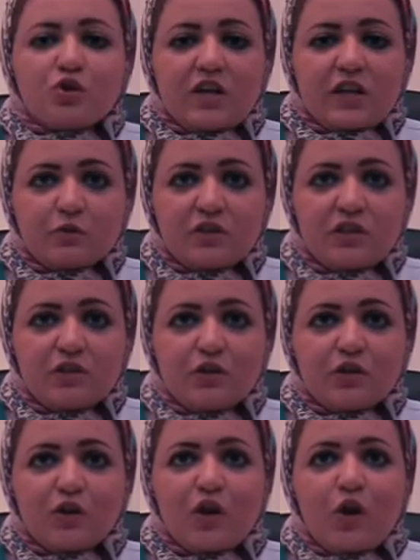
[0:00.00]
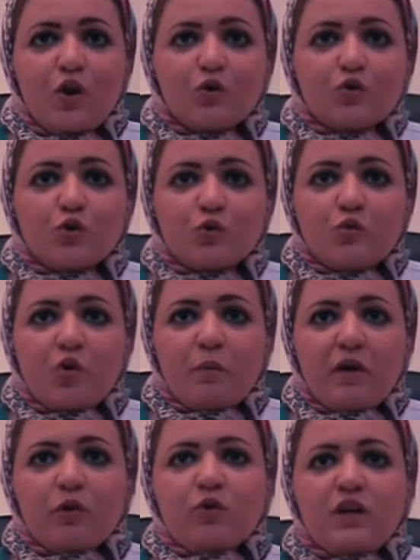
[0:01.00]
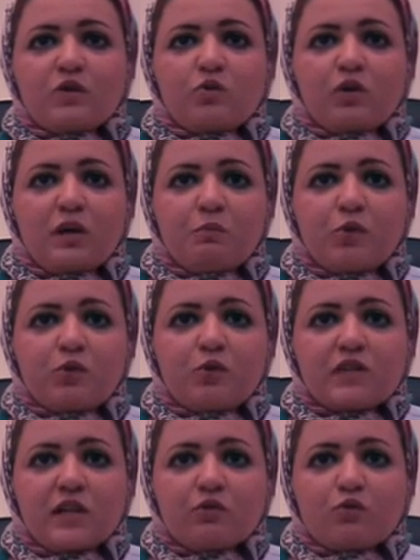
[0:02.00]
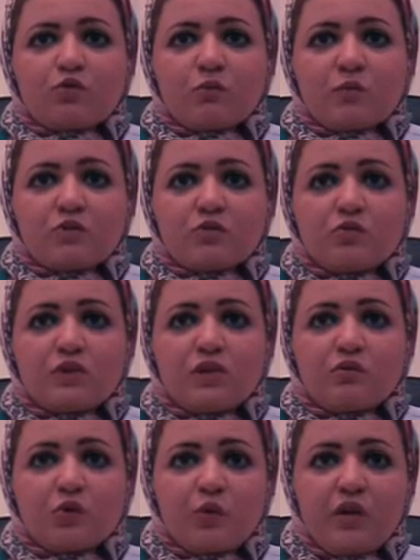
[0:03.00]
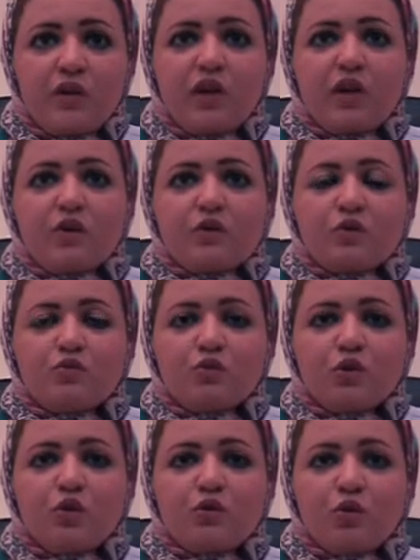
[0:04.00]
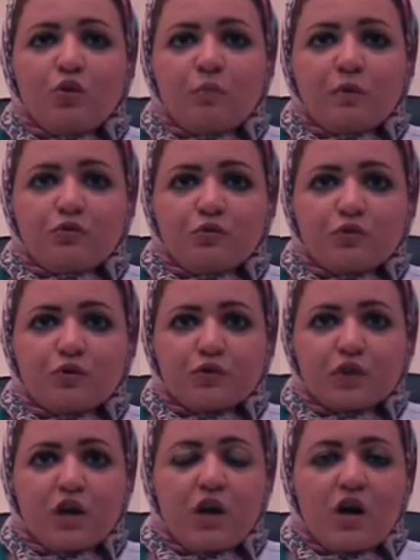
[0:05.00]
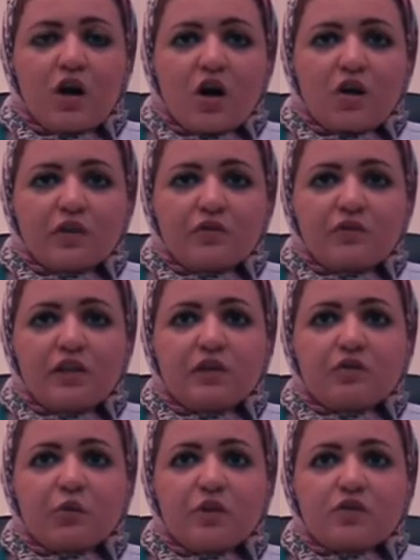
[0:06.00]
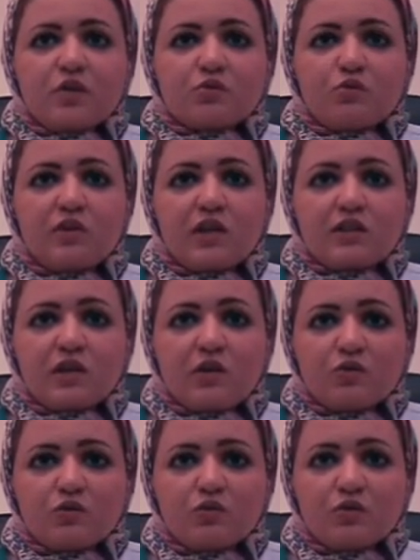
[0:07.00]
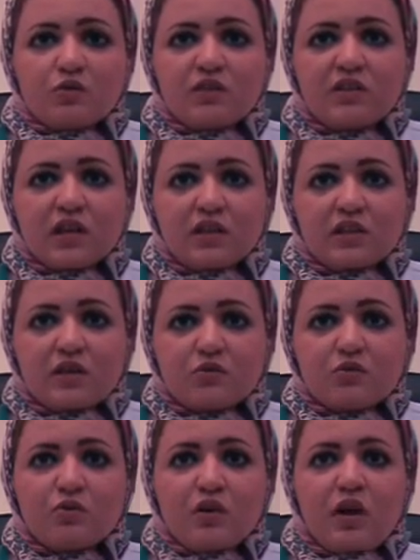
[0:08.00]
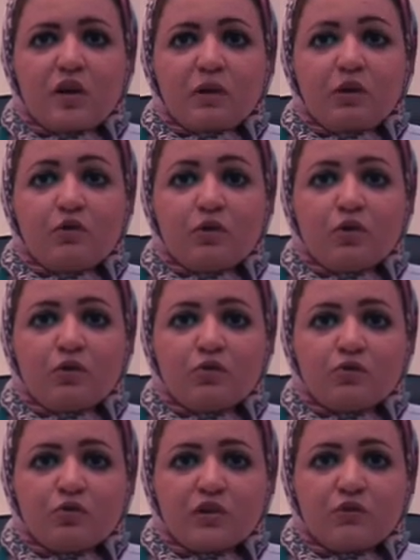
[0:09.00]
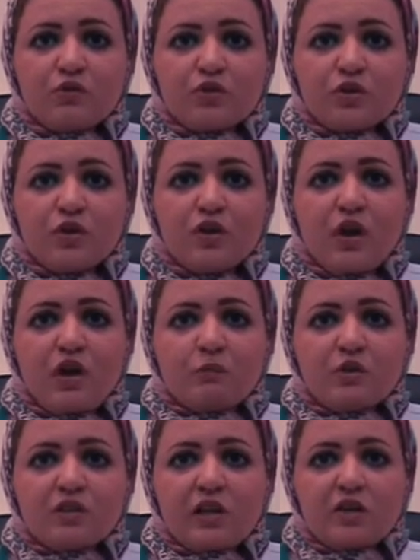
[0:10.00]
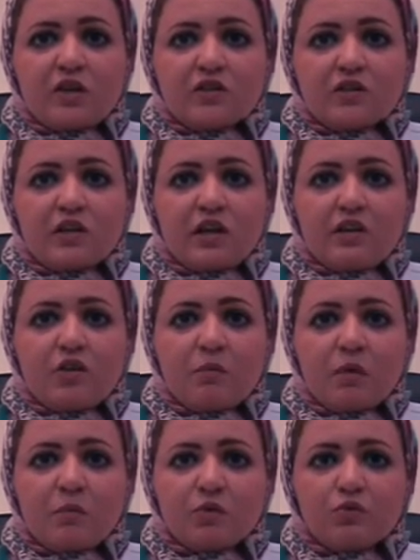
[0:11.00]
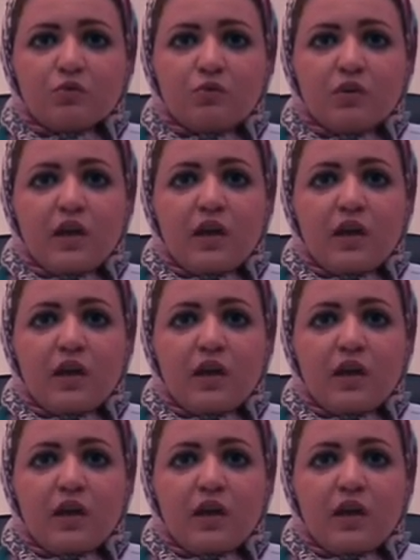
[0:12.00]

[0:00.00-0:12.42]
chers auditeurs, aujourd'hui on parlera sur l'importance de la consommation des fruits euh, durant le repas du ftour. En effet, les fruits sont une excellente source d'hydratation après une longue journée de jeûne puisqu'ils contiennent énormément d'eau.